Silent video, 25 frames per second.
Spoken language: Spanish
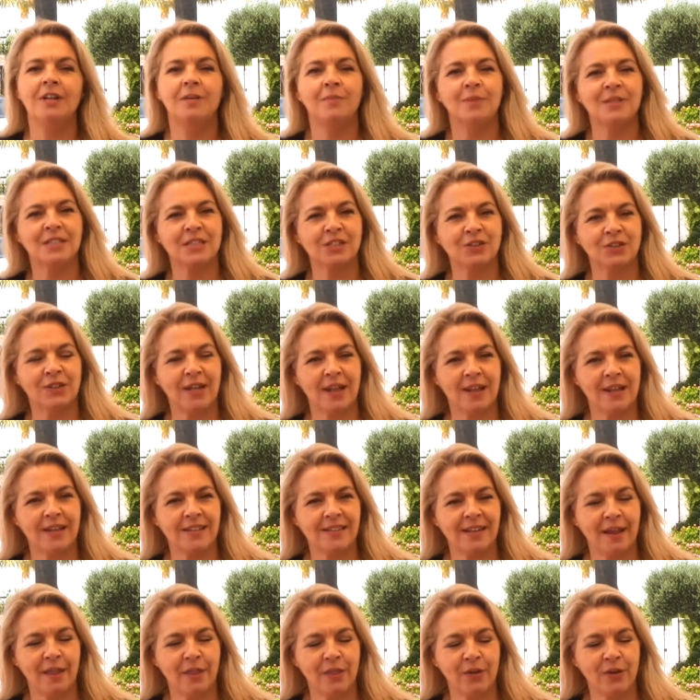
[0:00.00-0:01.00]
esa zona,
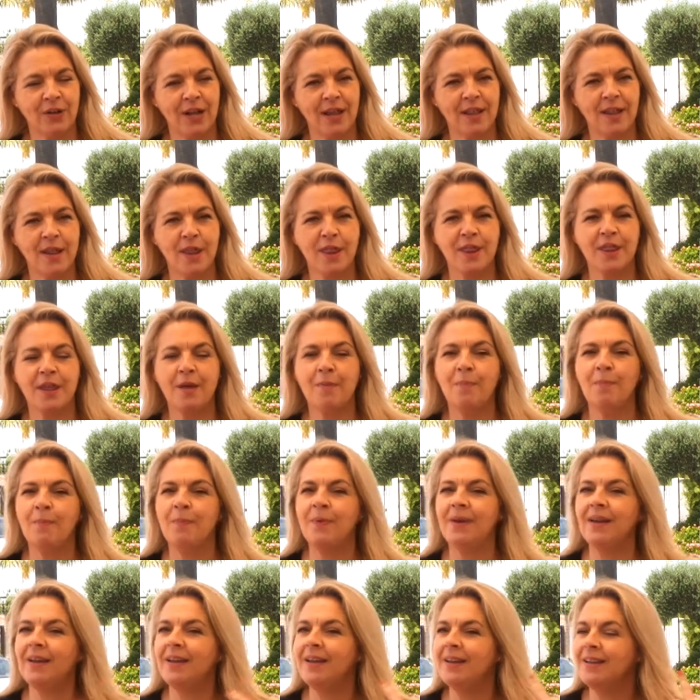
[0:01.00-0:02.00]
esa zona de
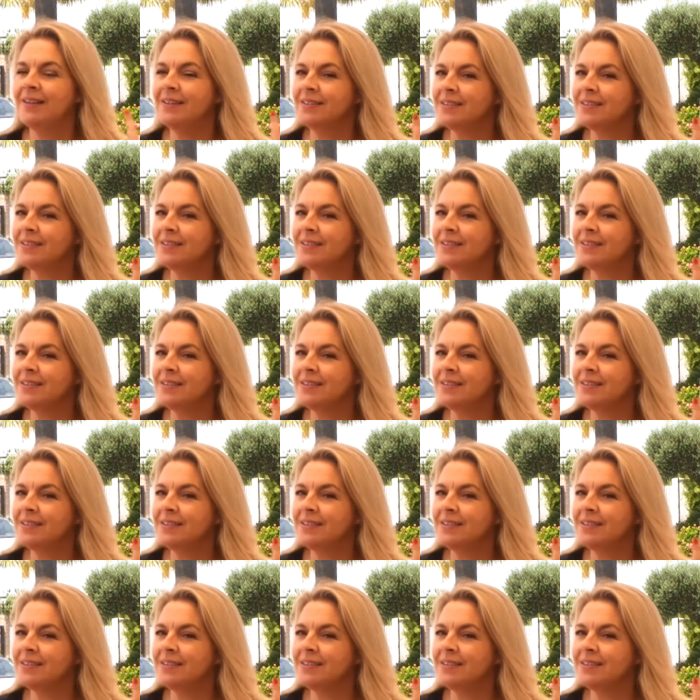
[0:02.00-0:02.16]
césped,